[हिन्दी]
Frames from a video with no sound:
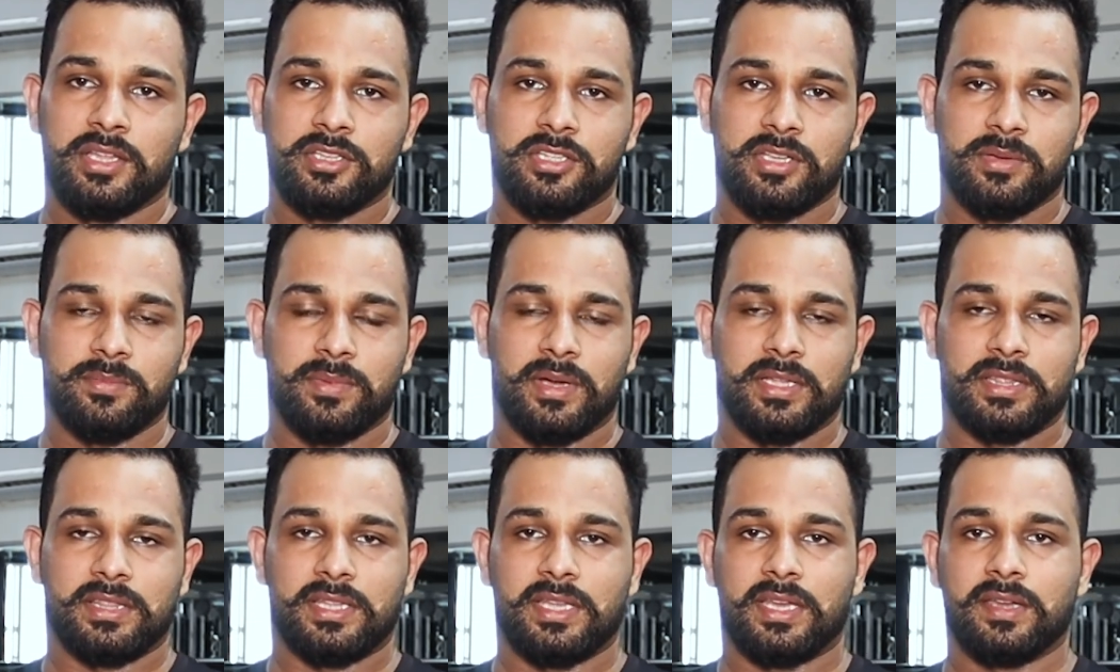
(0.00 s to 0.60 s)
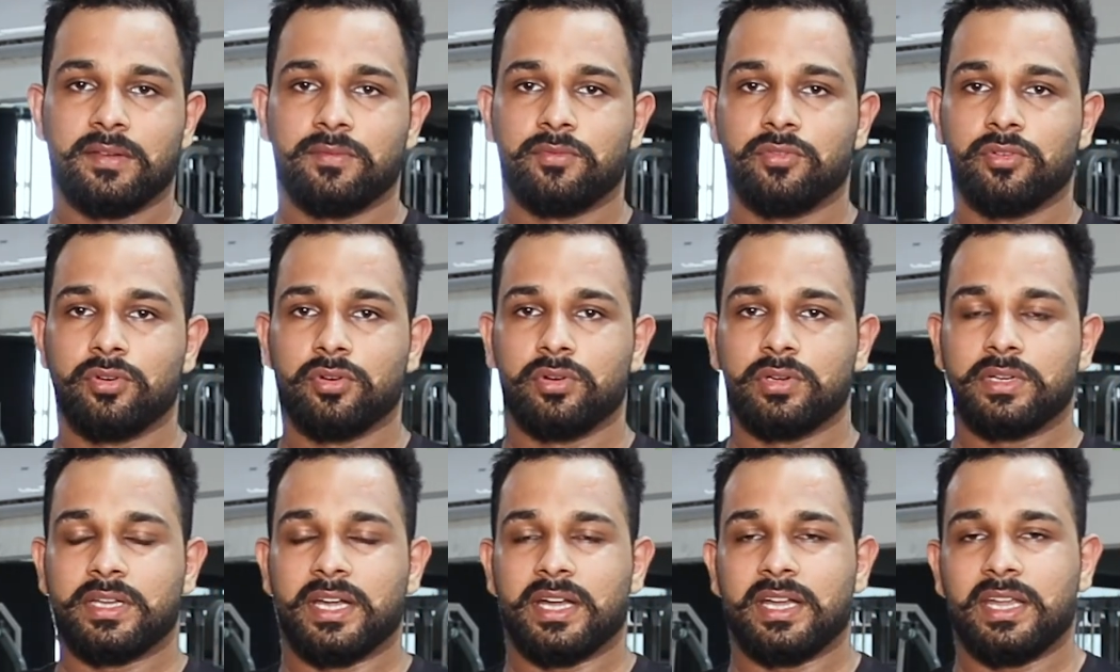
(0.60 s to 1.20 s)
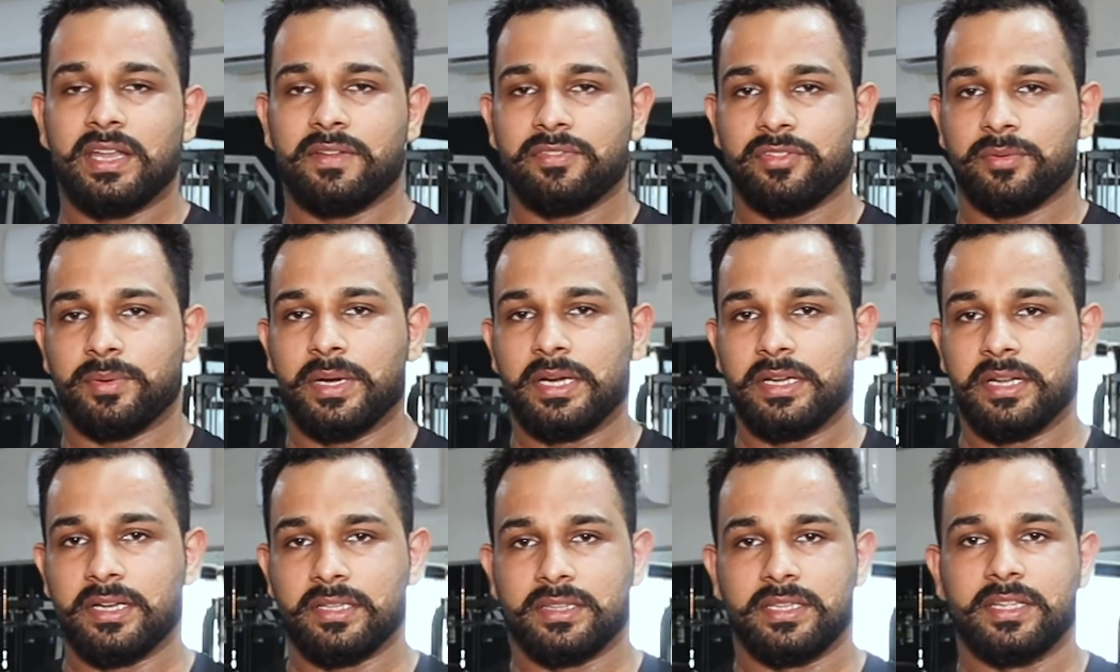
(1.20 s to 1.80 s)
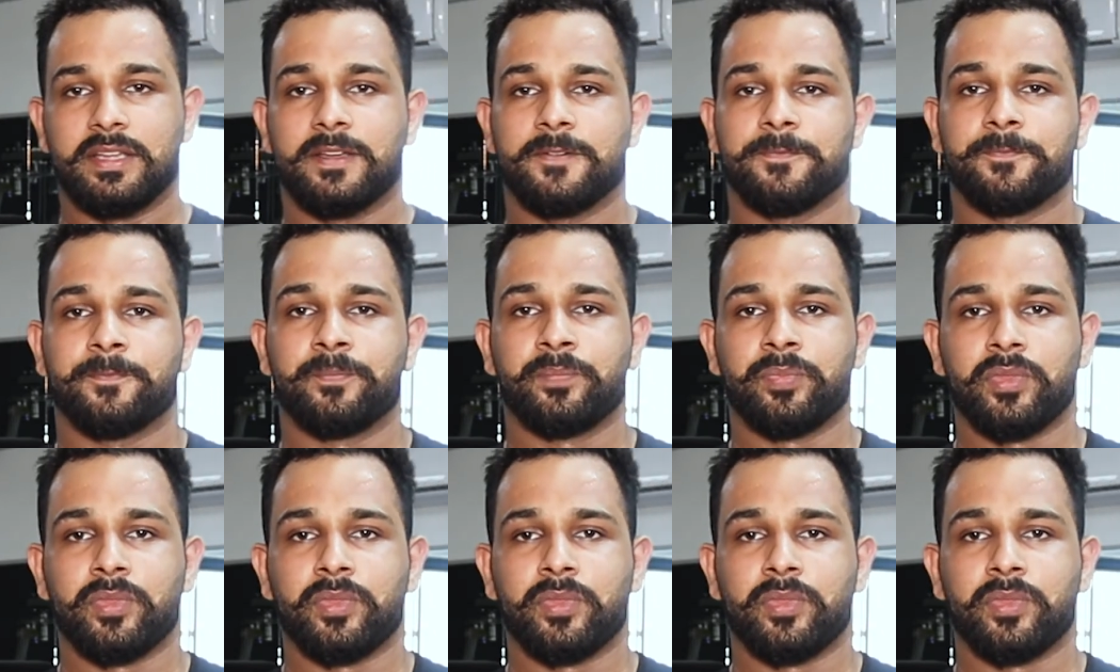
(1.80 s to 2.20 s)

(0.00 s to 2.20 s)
जिम आते हैं वो लिफ्ट से डरते हैं